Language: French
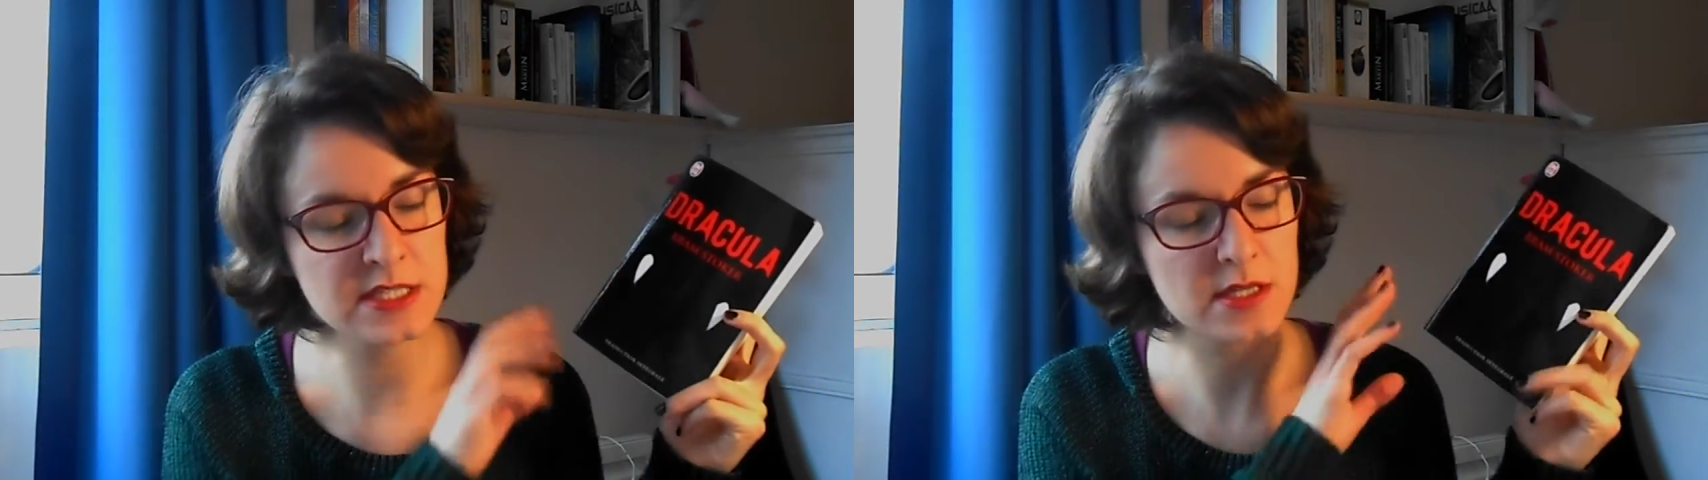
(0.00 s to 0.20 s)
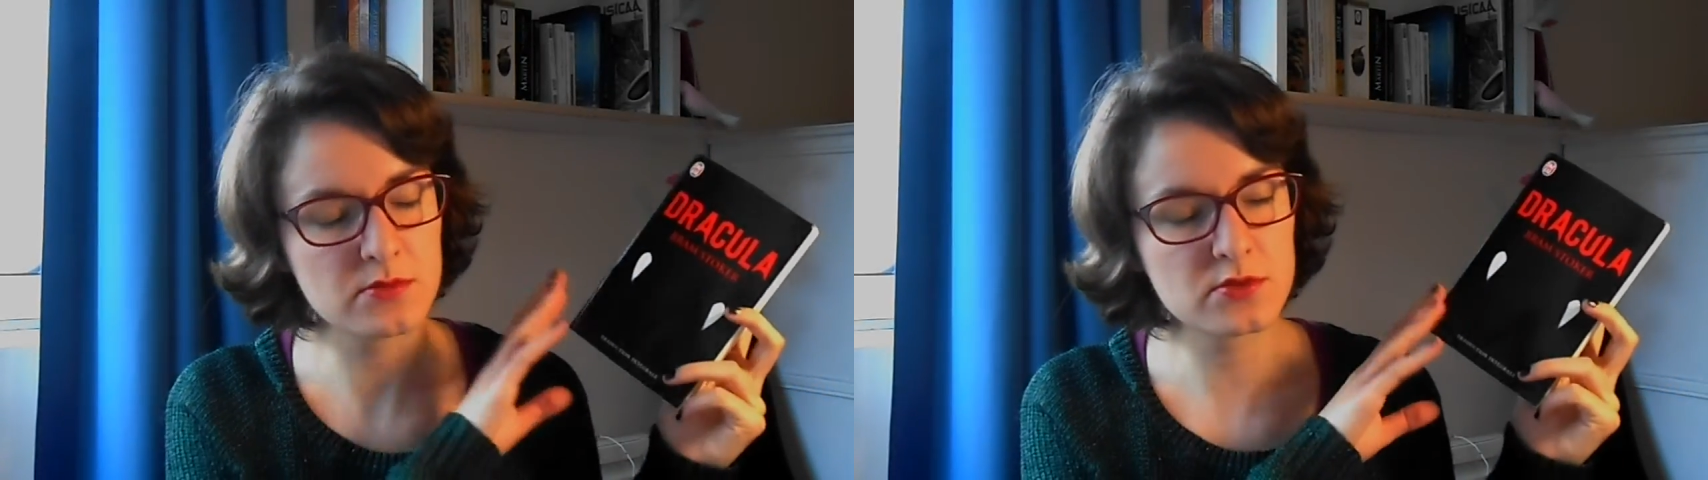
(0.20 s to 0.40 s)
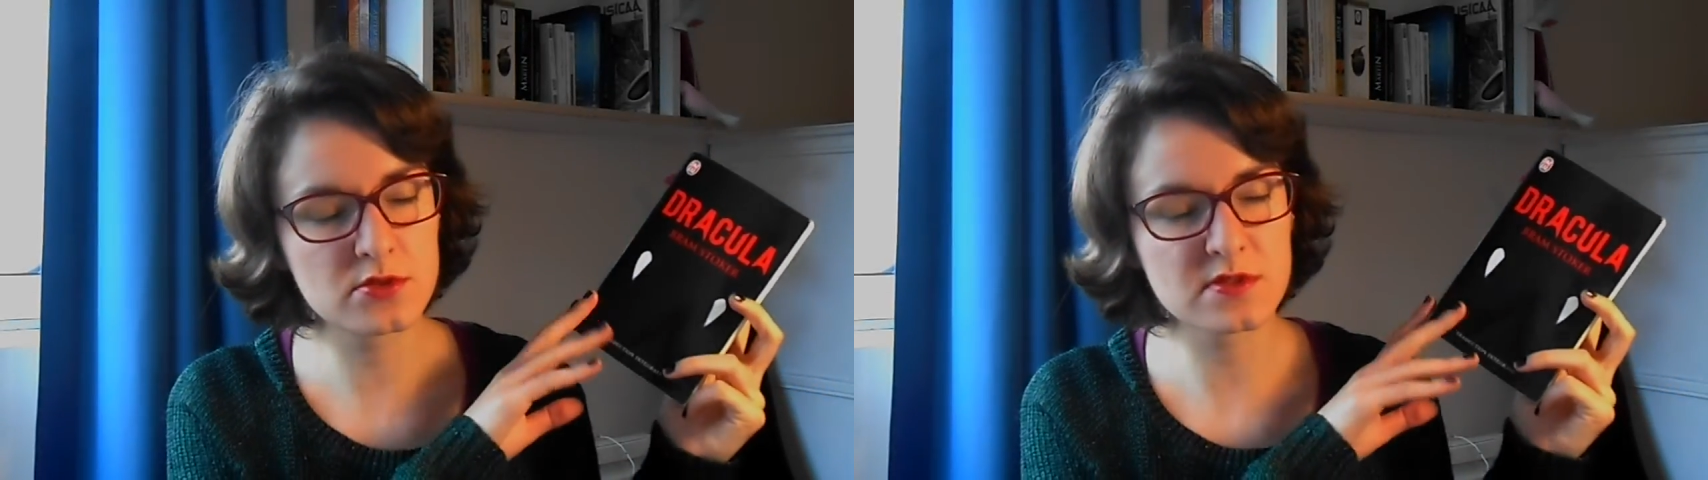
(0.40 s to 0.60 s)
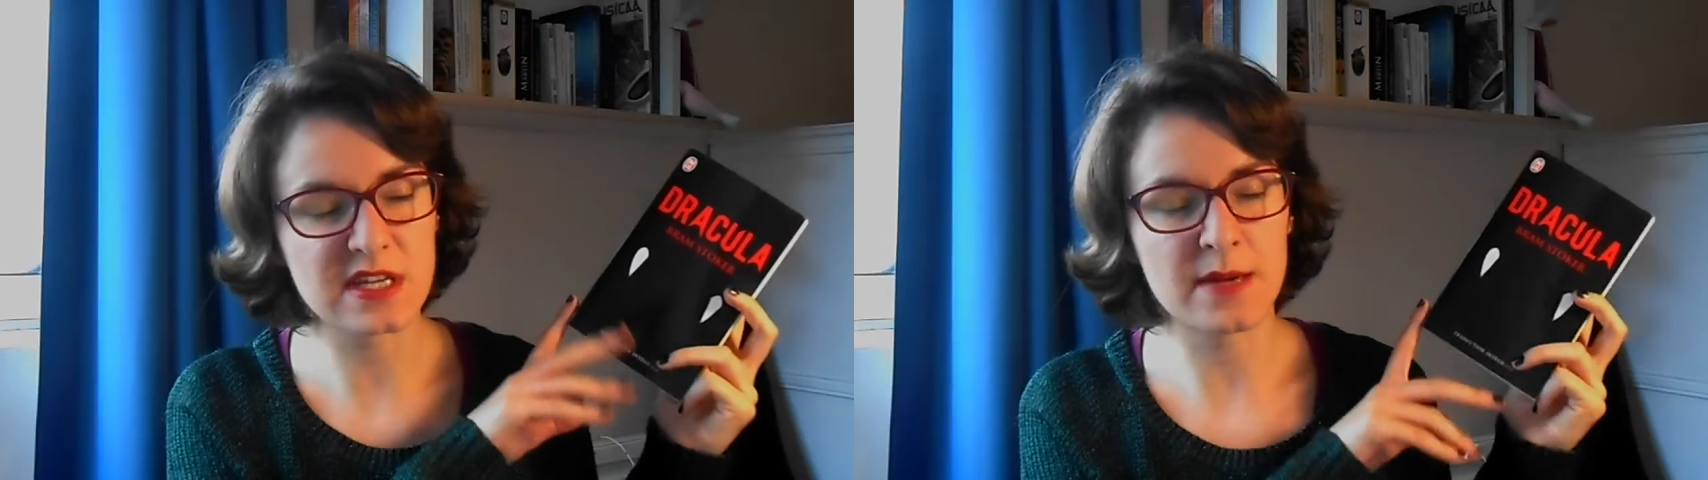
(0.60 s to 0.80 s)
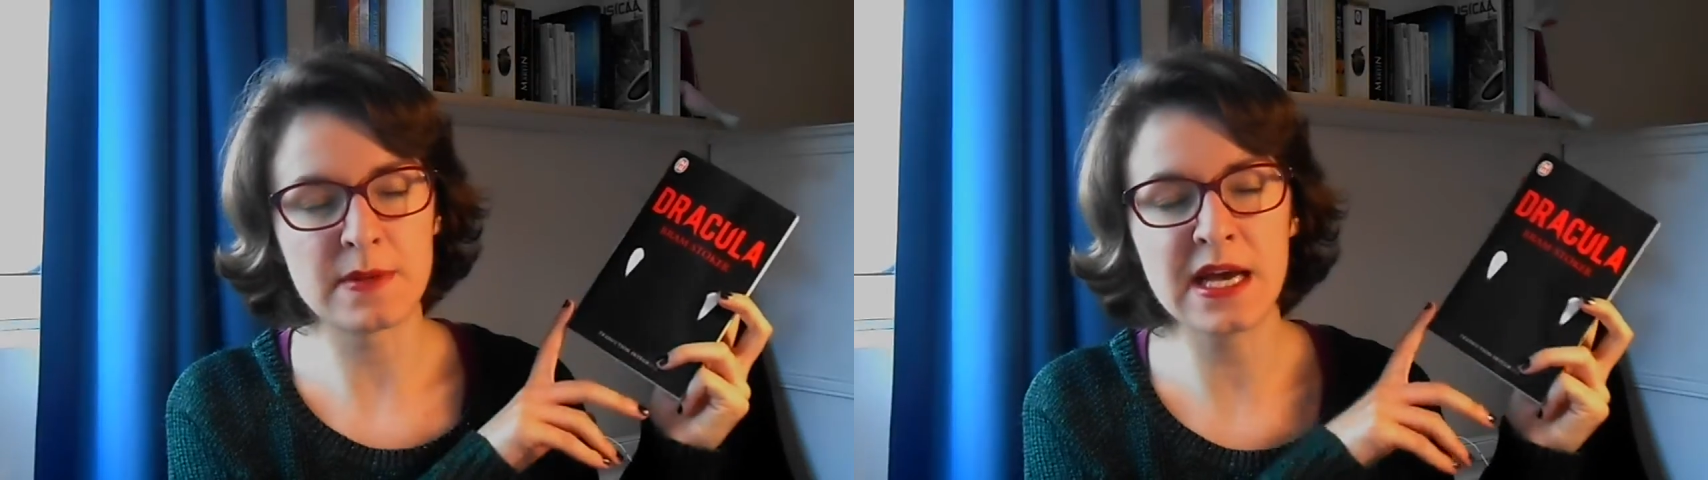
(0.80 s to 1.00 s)
j'ai lu autre chose
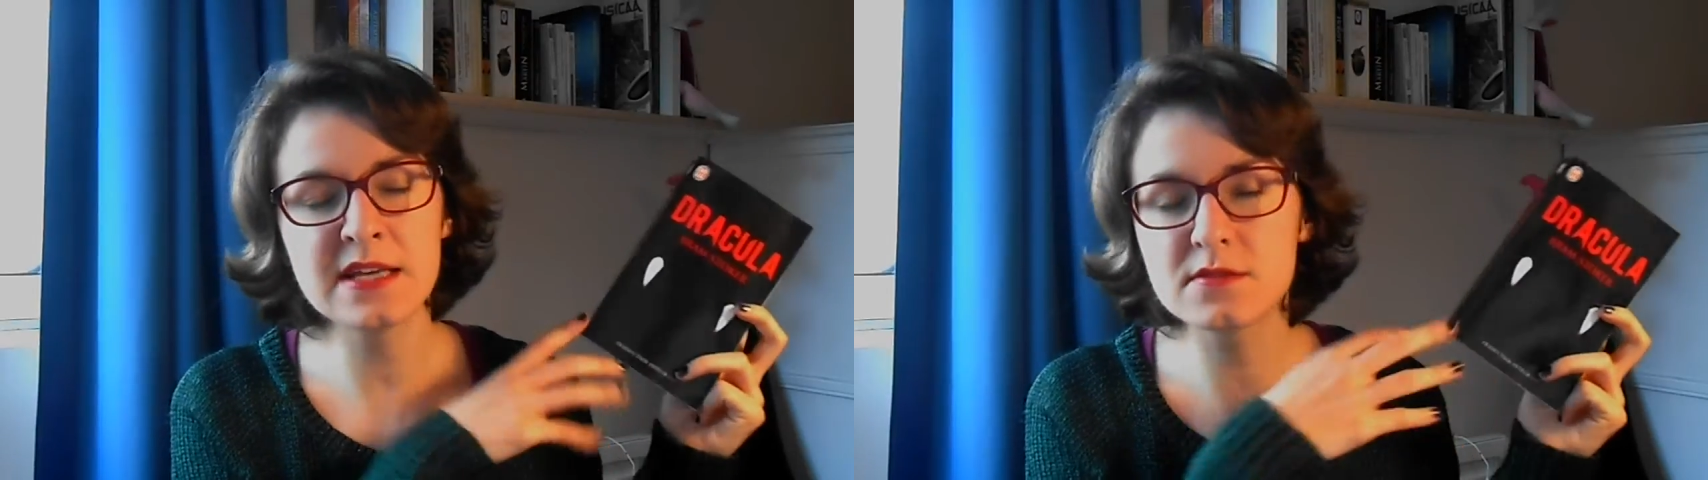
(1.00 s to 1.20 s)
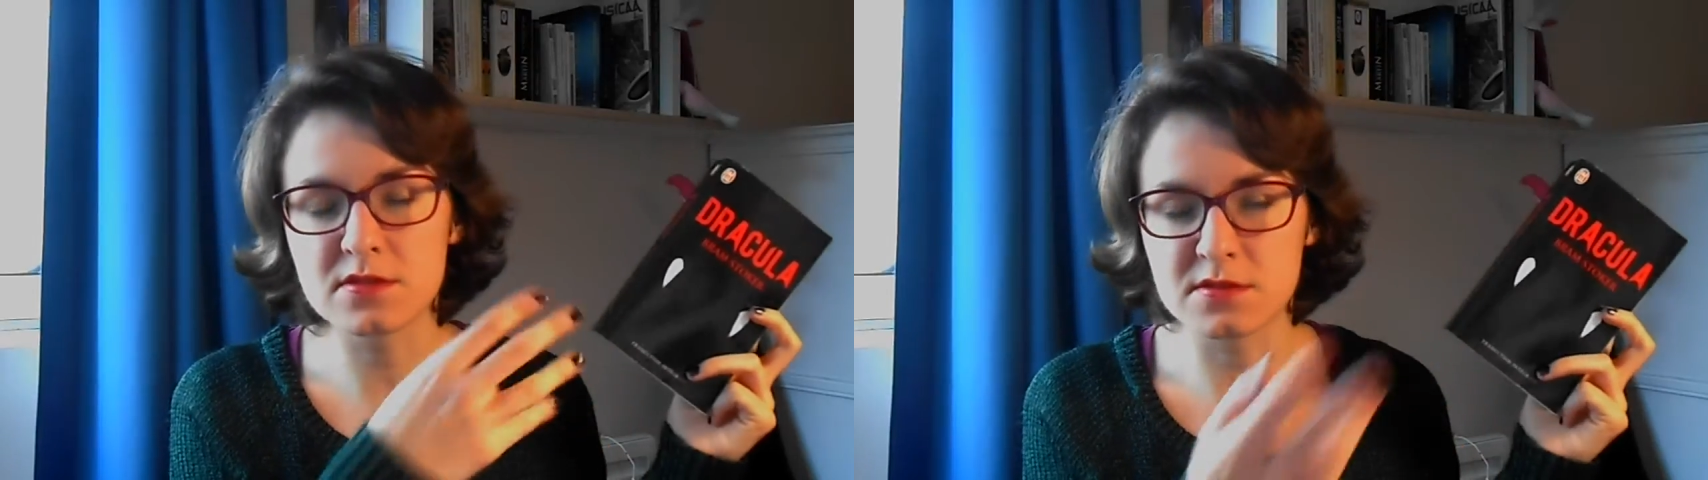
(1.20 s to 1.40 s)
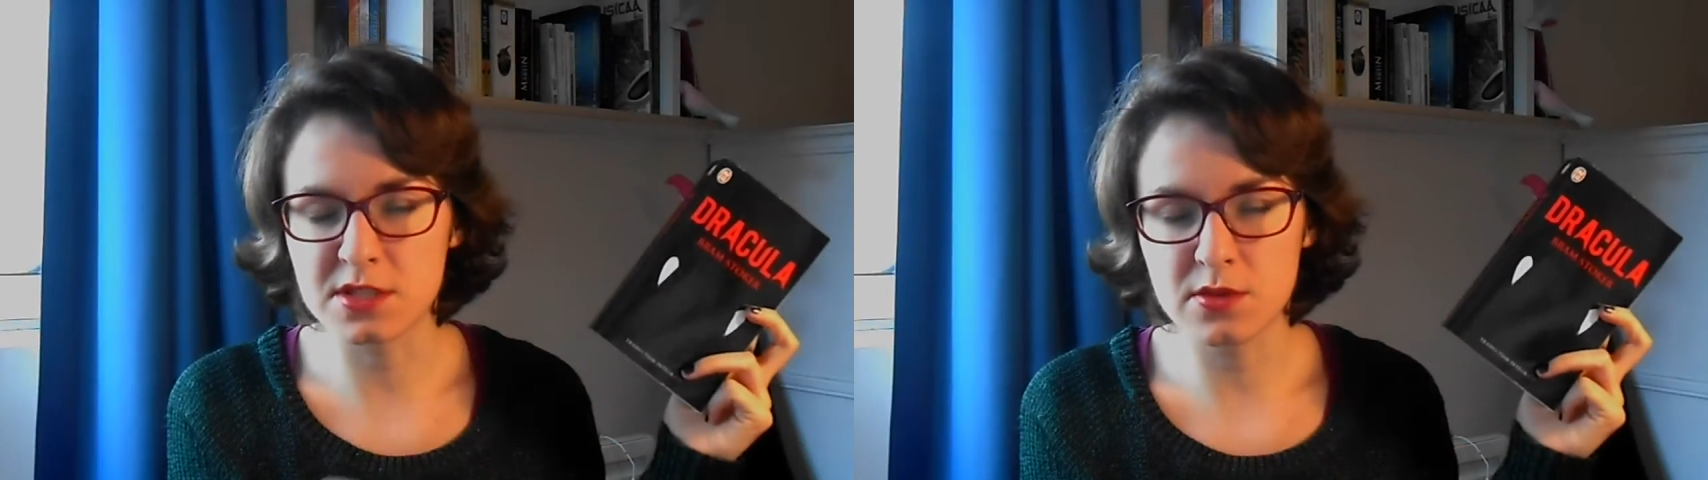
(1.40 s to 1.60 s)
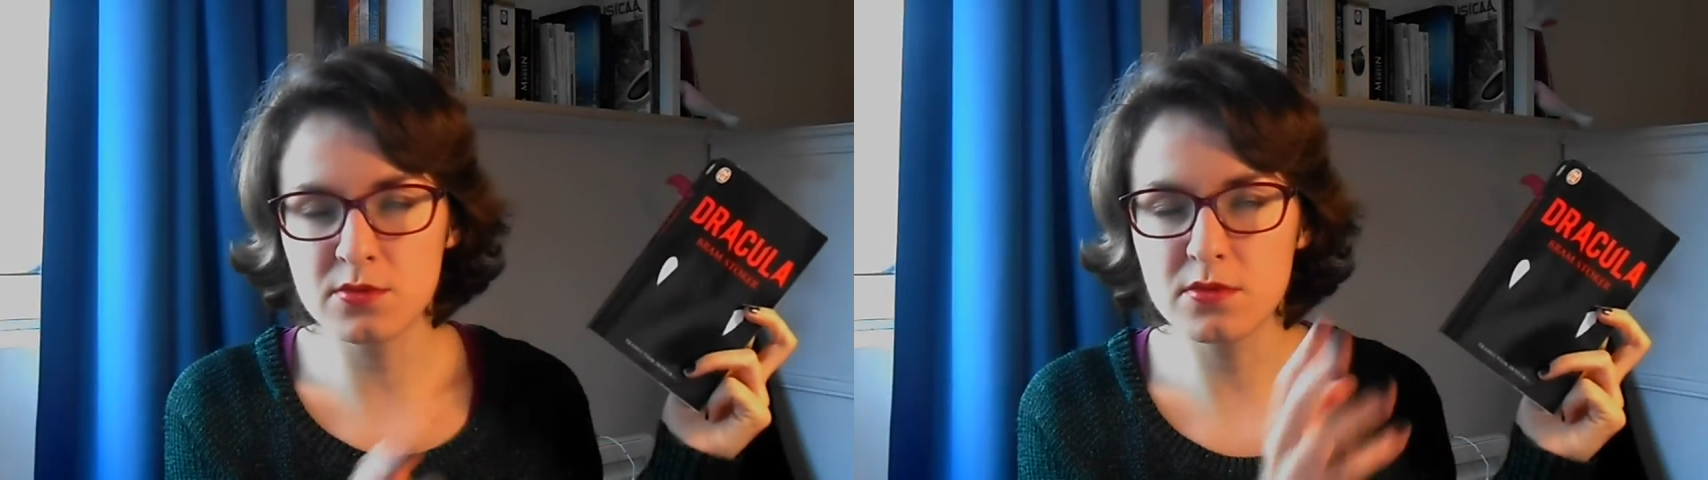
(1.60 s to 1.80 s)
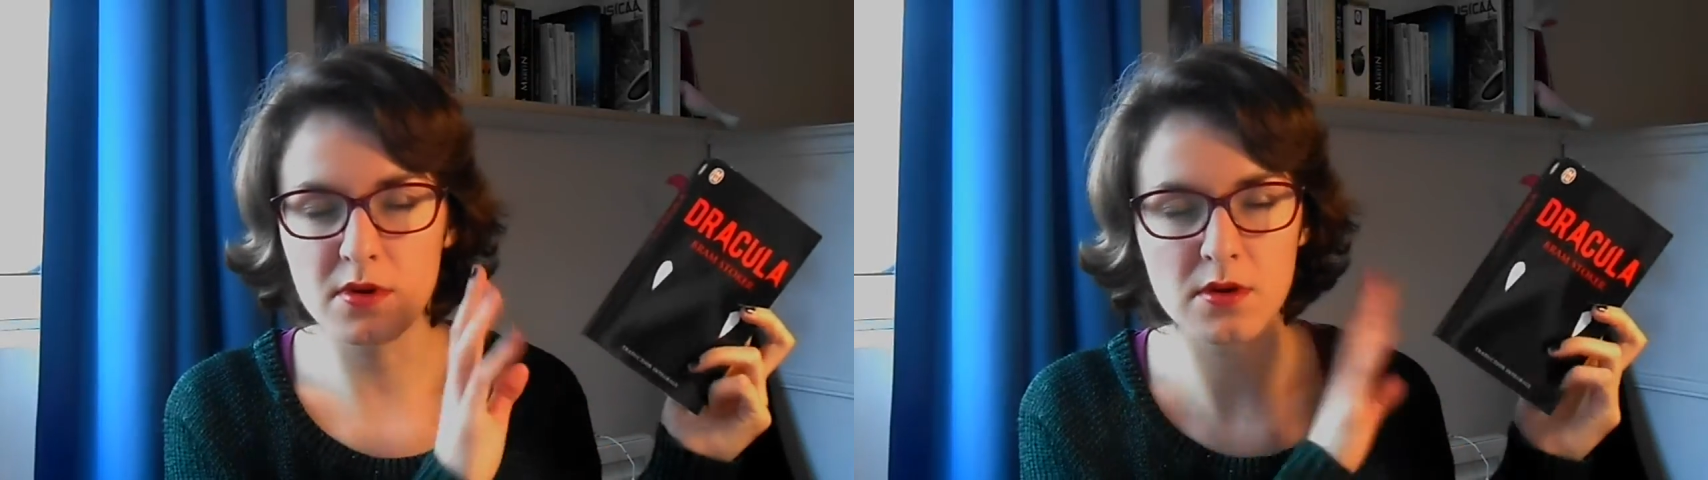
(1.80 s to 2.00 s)
à la place, euh, j'ai
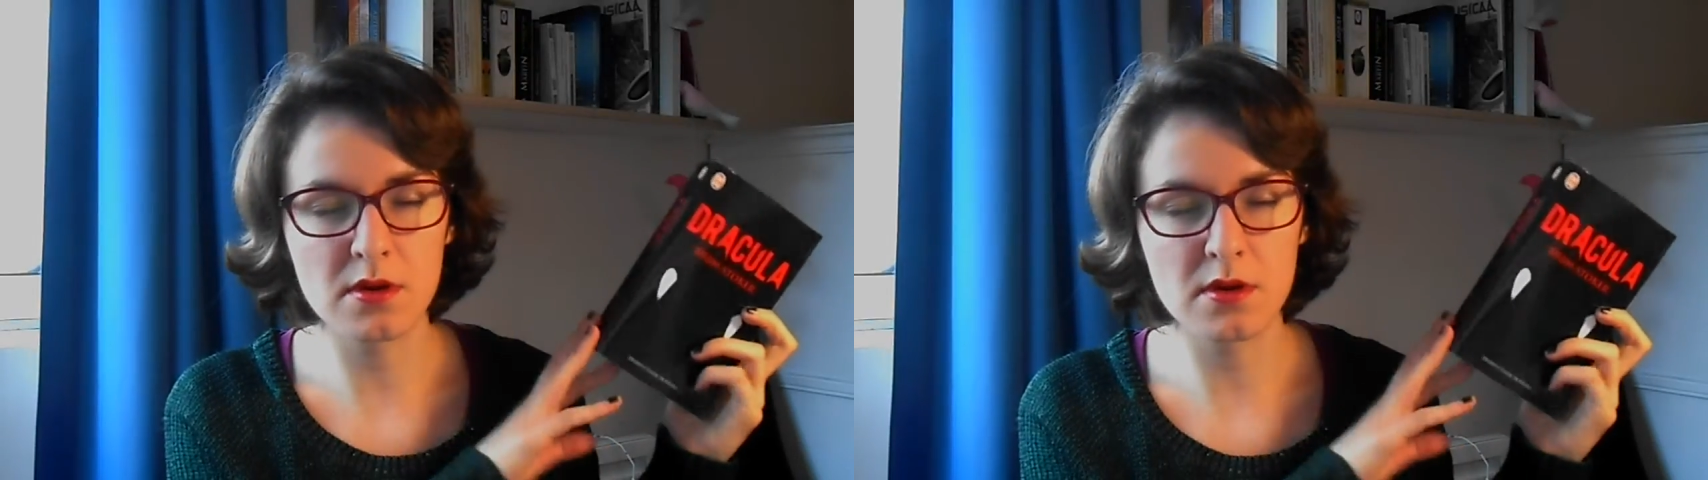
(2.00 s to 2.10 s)
lu